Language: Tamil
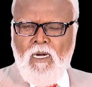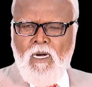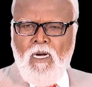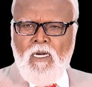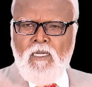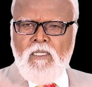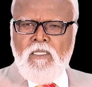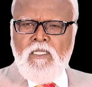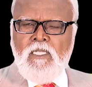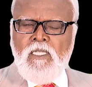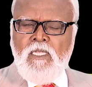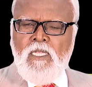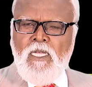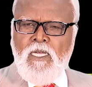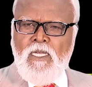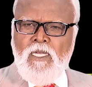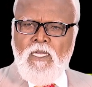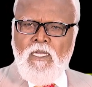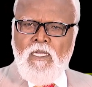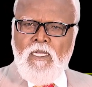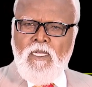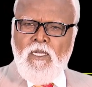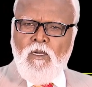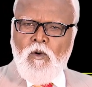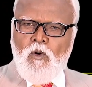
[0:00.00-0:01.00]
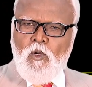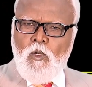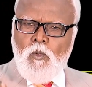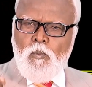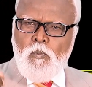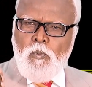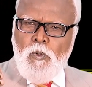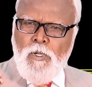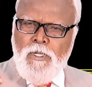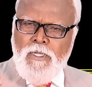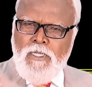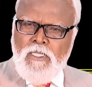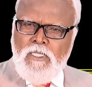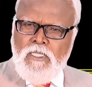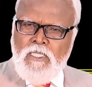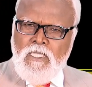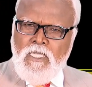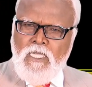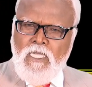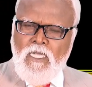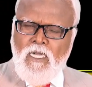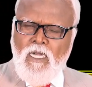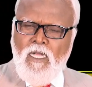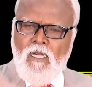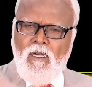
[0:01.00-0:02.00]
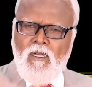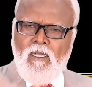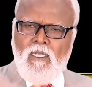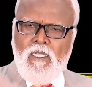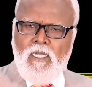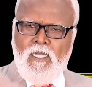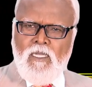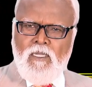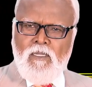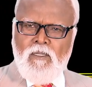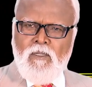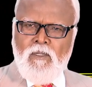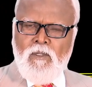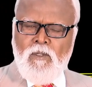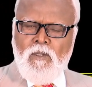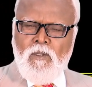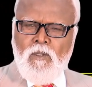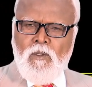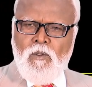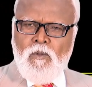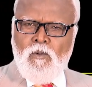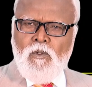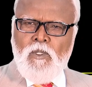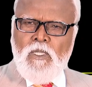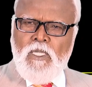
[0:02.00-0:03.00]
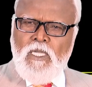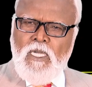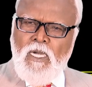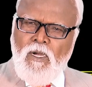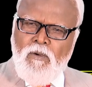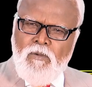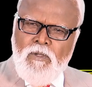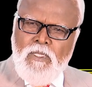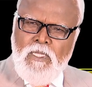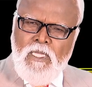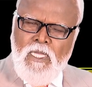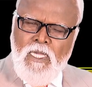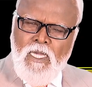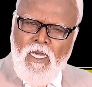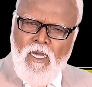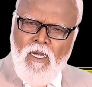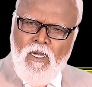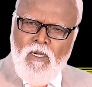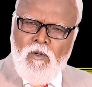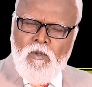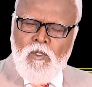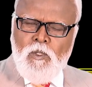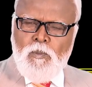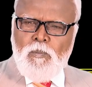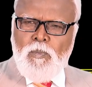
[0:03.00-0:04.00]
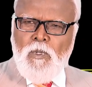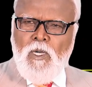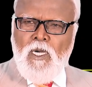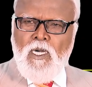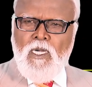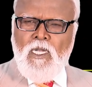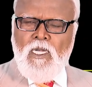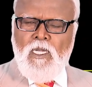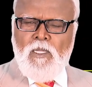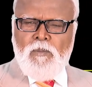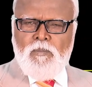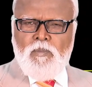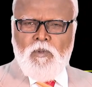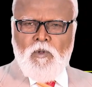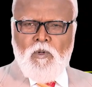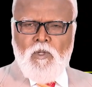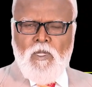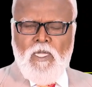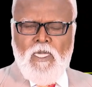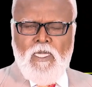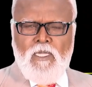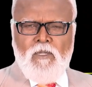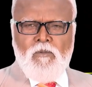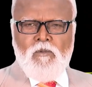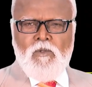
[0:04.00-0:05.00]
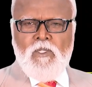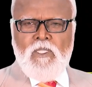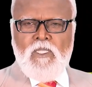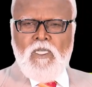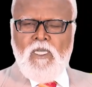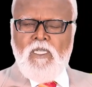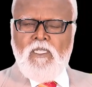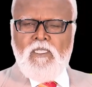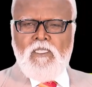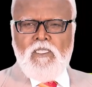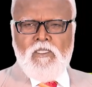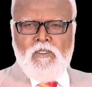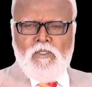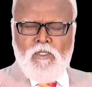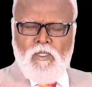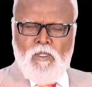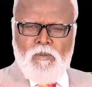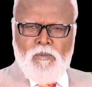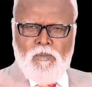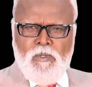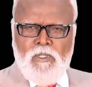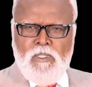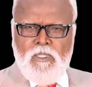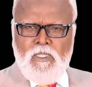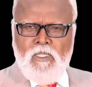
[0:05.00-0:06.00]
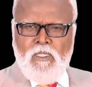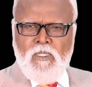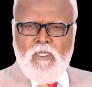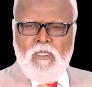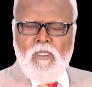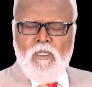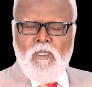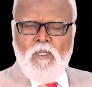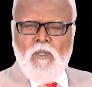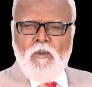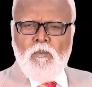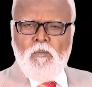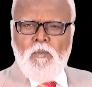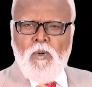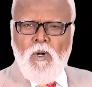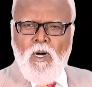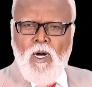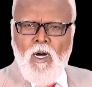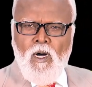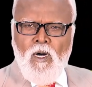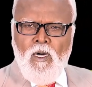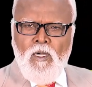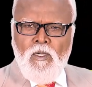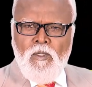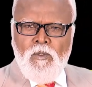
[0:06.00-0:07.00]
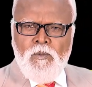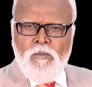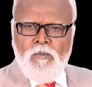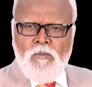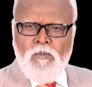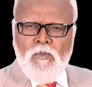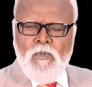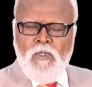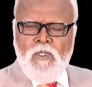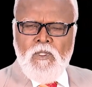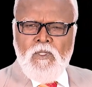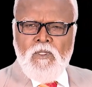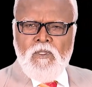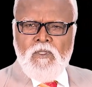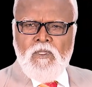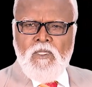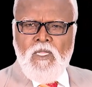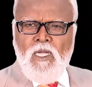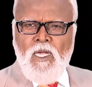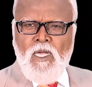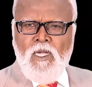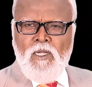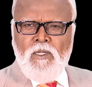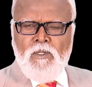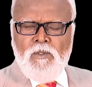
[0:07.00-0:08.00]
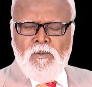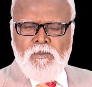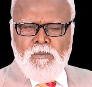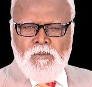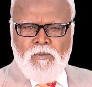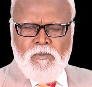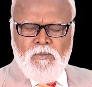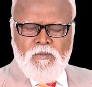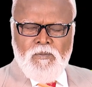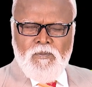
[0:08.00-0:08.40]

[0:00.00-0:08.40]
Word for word: அடுத்தது இங்கே ஒரு பொயிட்ரிக்கலான ஒரு கவிதையாக ஒரு பாடலை போல ஒரு கருத்து சொல்லப்படுது பாலும் தேனும்